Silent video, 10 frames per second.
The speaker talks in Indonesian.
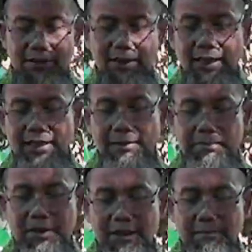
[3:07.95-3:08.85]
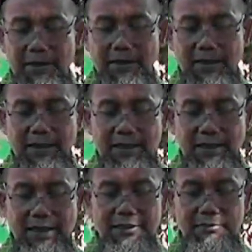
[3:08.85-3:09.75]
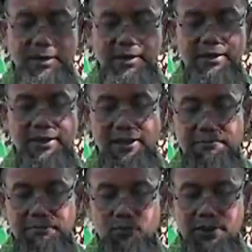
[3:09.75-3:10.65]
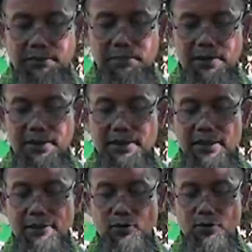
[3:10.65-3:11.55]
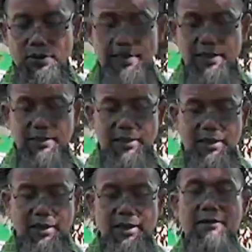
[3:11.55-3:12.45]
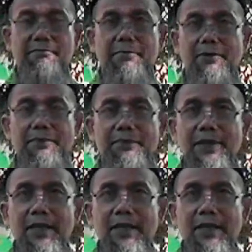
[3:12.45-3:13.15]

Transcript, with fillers: seraya beriman dan ikhlas maka diampuni baginya dosa yang telah lampau.